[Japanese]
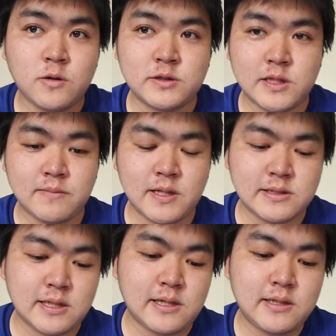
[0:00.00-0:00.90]
こんにちは皆
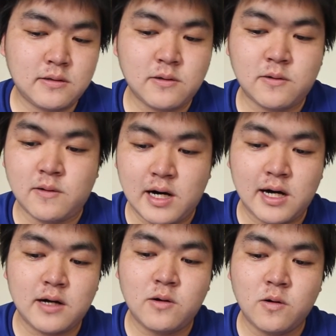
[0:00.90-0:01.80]
さん。今日
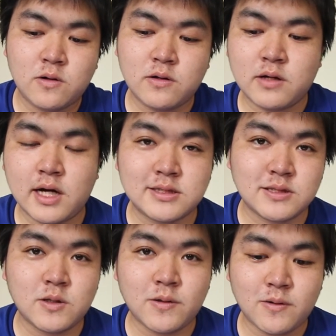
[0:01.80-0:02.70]
は6
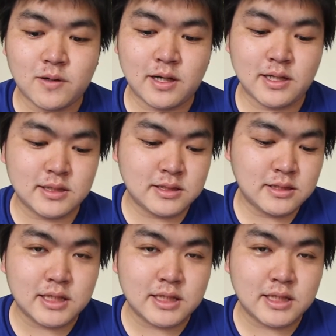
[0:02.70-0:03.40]
月の8日です。